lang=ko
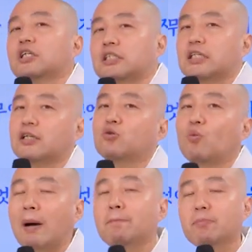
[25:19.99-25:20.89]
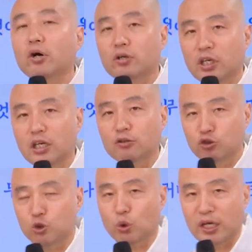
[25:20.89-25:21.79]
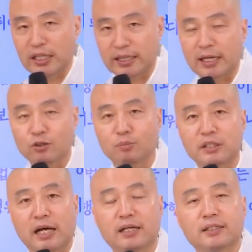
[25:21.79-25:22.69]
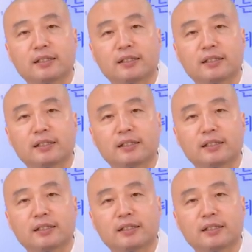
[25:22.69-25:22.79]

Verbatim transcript: 이제는 완벽히 구족해냈다는 겁니다.